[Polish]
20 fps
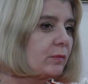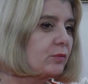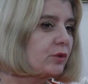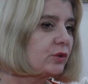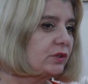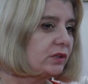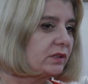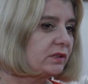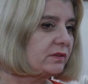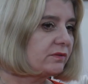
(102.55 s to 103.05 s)

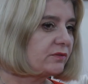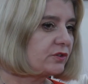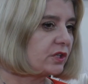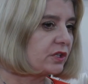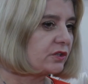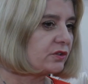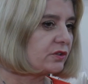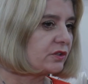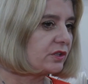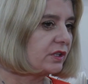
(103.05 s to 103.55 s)
bo nigdy
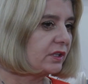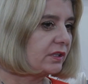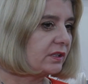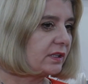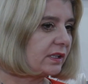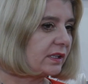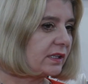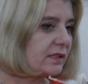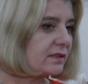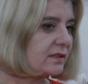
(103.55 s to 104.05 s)
wcześniej
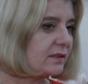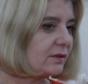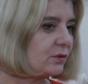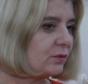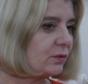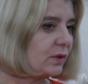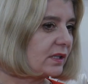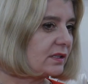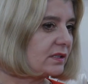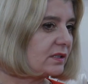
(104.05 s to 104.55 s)
taka
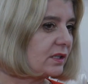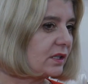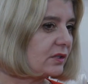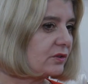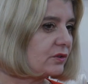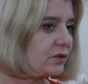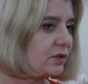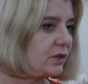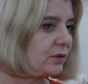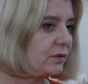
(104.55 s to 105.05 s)

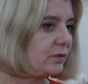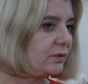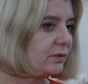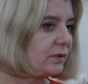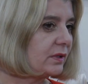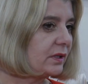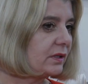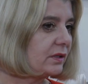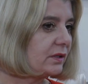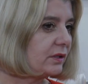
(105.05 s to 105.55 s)
sytuacja się
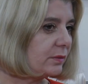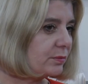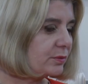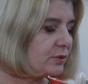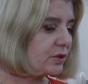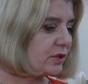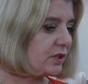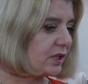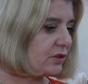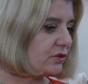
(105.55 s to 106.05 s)
nie
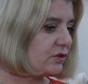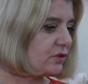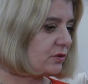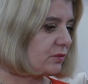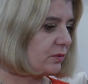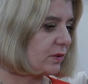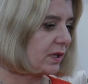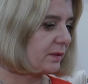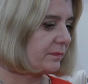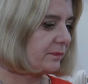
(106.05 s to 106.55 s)

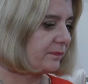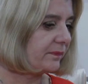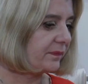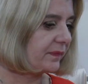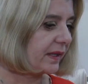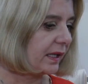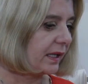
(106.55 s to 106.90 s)
przydarzyła.